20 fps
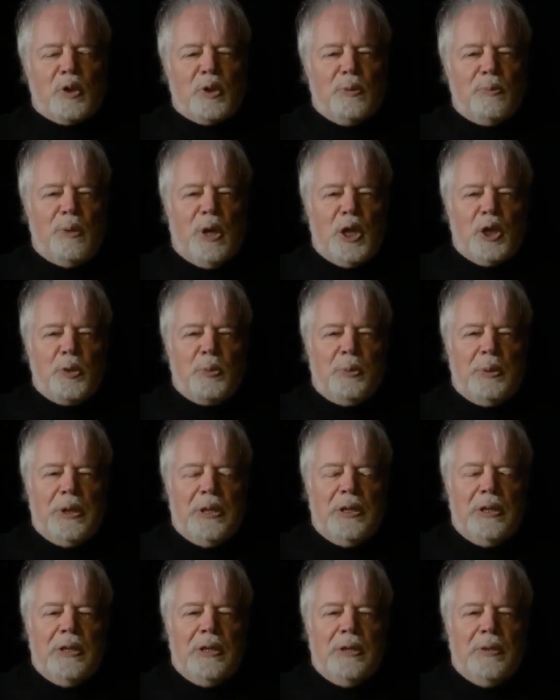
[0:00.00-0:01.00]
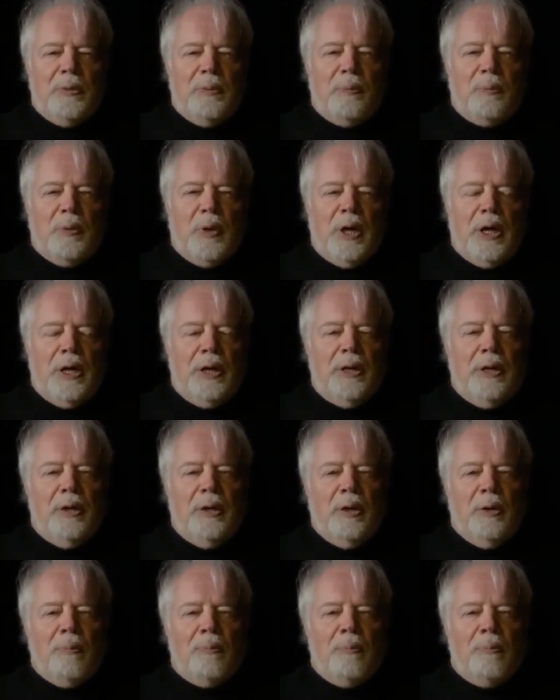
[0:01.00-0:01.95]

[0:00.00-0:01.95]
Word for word: zum Beispiel in